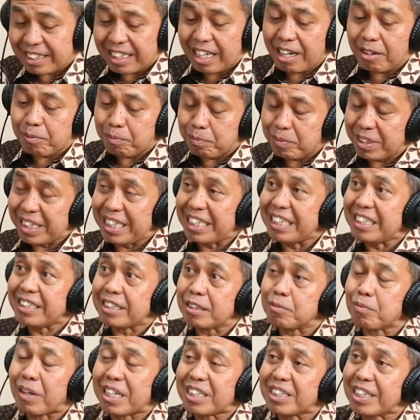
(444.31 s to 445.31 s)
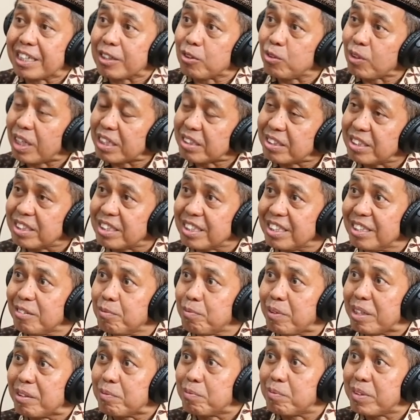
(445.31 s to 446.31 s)
tapi di matrikulasi di
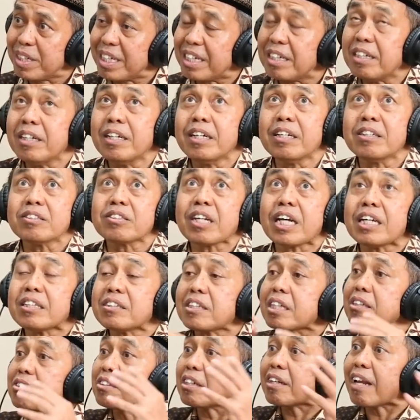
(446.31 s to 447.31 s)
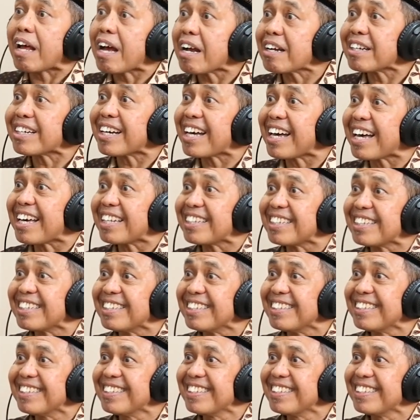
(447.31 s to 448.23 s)
IPB saya tercerahkan